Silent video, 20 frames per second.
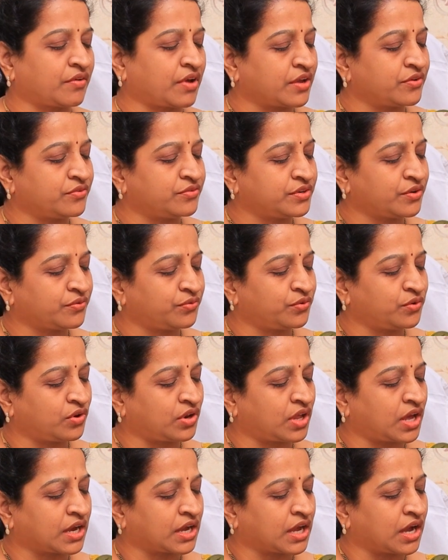మనం ఐవీఎఫ్లో
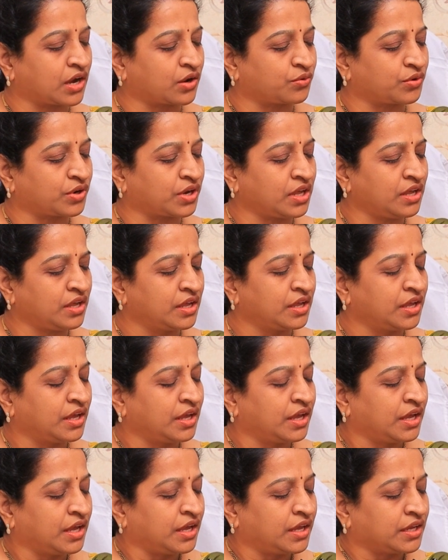లా కాకుండా
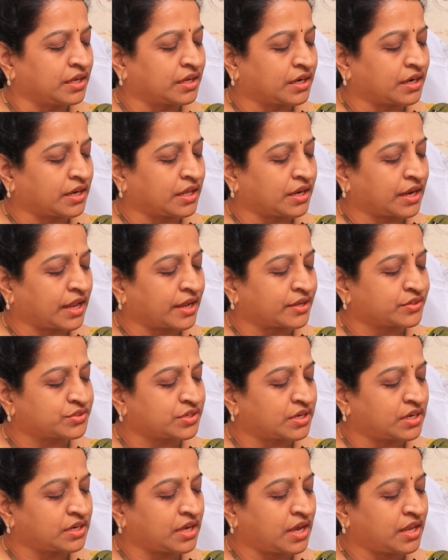ఇక్కడ
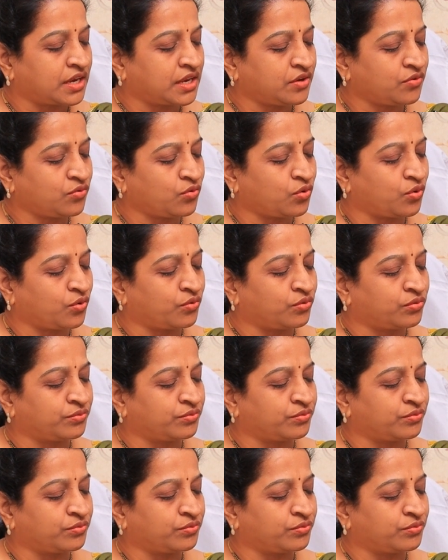న్యాచురల్గానే ఓ